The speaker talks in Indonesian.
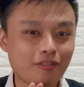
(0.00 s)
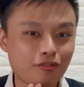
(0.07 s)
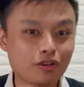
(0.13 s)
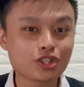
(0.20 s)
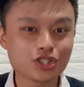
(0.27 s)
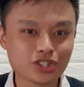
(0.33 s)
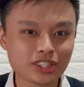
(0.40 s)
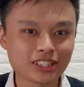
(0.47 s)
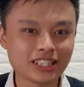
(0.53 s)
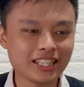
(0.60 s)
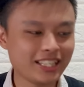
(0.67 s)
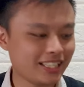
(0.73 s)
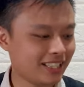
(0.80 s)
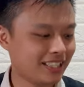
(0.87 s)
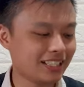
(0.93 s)
Fortunately,
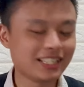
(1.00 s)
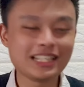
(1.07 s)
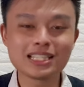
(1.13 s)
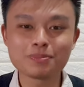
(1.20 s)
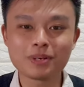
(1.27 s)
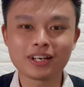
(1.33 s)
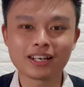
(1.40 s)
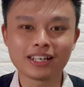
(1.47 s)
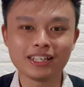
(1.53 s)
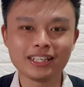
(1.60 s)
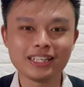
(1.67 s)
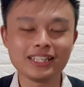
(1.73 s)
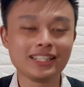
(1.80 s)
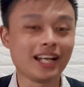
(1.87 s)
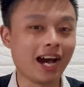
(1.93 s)
di speaker
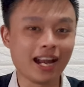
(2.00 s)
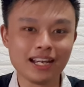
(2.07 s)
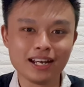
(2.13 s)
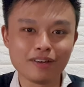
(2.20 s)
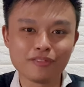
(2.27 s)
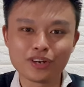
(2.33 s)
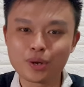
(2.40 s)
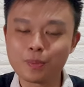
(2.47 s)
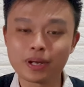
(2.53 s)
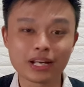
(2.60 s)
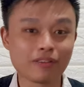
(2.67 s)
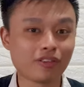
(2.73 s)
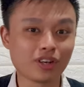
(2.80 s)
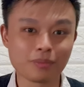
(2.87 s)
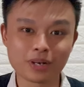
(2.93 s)
ini nggak ada
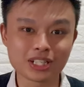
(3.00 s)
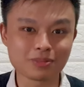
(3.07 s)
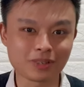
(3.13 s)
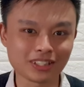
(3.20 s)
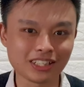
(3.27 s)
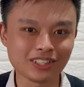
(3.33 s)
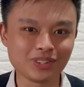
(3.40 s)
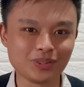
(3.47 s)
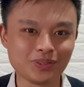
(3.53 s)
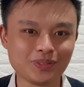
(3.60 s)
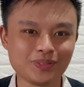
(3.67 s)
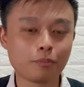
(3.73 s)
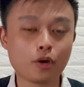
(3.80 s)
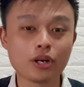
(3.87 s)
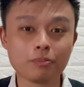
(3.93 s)
fenomena-fenomena seperti itu.
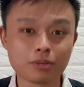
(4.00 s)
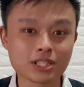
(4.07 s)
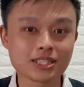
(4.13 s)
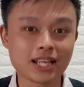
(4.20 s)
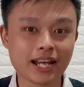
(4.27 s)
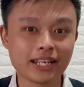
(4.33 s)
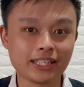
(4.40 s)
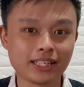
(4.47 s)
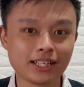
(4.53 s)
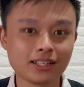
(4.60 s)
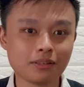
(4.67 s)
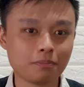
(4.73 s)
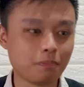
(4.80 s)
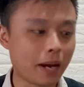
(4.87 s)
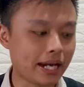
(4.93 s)
Poin plus lainnya,
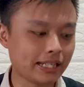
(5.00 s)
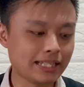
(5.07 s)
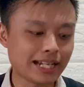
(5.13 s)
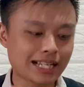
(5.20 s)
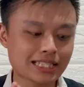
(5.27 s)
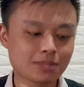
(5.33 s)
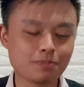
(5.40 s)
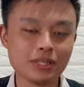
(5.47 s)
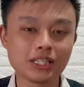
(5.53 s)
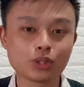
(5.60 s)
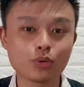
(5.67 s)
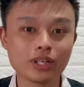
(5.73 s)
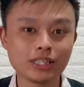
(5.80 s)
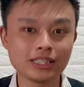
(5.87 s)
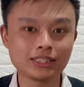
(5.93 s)
baik di
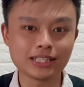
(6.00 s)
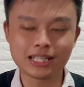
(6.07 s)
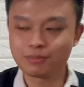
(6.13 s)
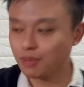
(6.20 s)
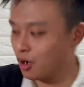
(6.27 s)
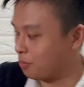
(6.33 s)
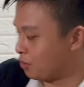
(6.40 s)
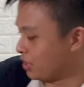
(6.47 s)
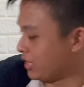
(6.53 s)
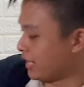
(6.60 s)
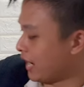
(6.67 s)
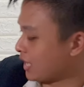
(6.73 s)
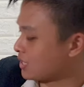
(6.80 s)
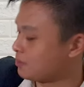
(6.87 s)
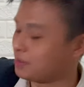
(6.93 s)
XB23 maupun di
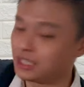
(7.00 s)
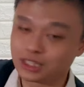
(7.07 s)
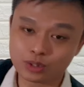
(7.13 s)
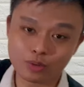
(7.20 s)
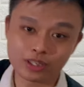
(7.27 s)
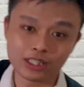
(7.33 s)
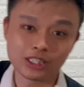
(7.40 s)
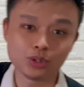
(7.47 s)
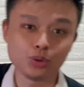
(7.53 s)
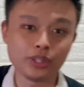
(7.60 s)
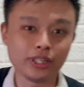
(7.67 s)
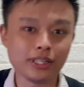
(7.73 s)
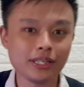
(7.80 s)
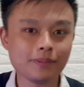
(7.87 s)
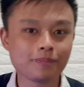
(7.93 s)
XB22
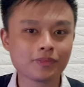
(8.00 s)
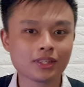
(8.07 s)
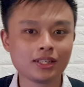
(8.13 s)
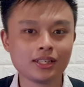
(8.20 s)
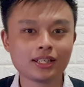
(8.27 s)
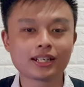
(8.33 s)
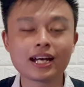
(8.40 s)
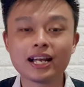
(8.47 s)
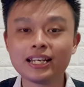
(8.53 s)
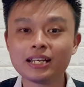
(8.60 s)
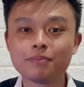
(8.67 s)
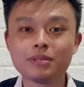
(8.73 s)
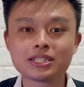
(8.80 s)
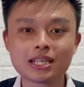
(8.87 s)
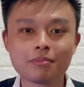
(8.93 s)
ini, kalian
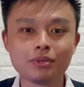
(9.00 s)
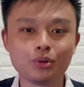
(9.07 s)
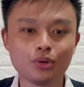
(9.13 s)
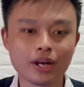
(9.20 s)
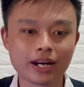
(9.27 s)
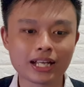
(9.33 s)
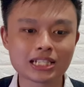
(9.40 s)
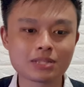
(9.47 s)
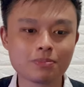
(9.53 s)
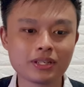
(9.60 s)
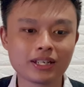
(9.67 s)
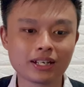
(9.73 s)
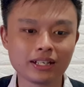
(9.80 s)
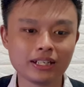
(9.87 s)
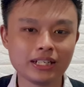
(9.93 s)
bisa menggunakan
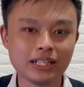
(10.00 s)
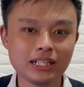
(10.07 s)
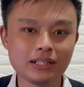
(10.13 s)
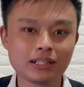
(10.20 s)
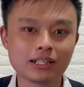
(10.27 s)
speaker ini